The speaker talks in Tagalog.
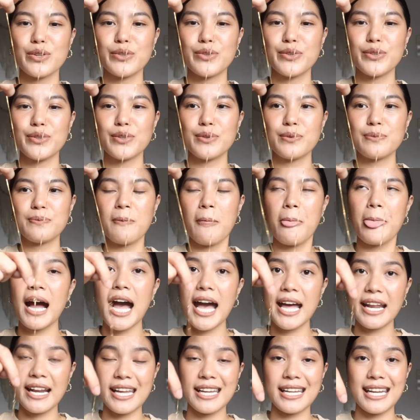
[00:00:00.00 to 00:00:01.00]
Yung
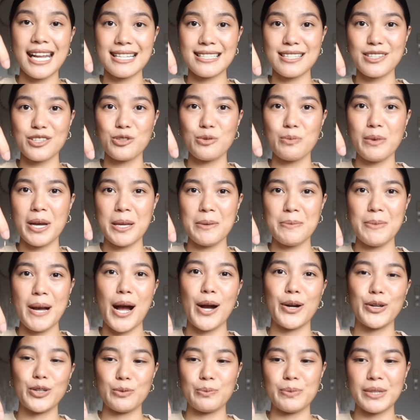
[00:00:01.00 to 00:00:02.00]
panganay, nasa Dubai
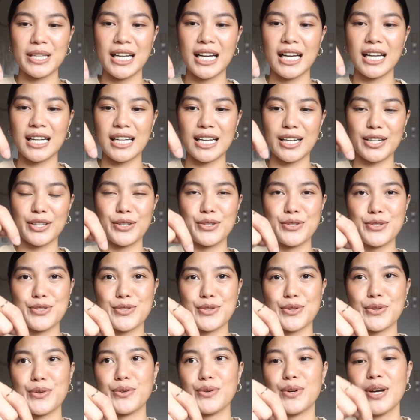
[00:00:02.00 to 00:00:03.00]
pa ako nung pinanganak yon
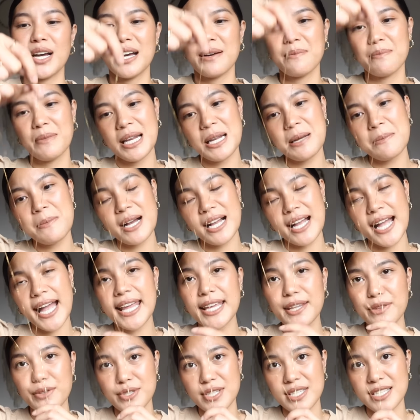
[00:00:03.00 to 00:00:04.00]
So, malamang
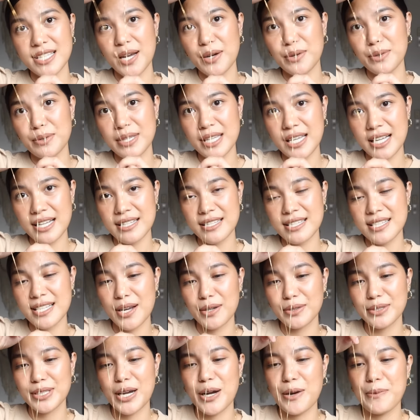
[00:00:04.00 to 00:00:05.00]
galing to sa Saudi kasi
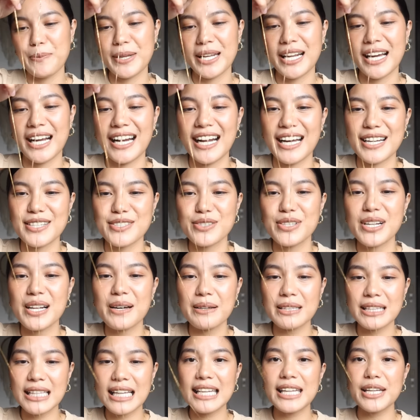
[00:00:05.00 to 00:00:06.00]
Saudi ako pinanganak. So,
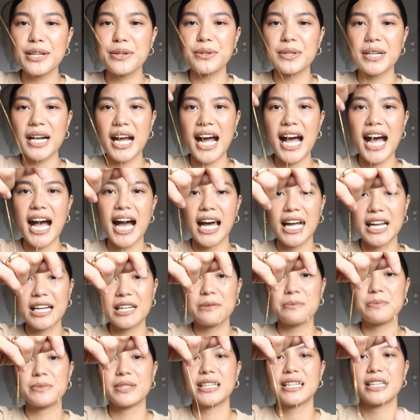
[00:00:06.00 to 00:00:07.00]
ang dali kong
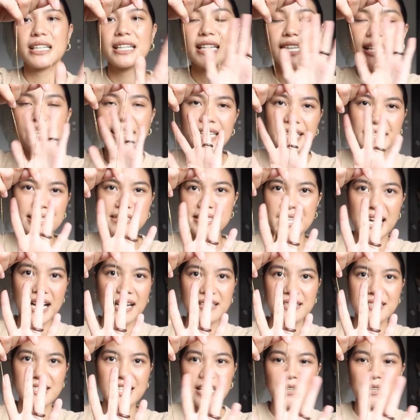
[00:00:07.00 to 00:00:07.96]
nakahanap ng exact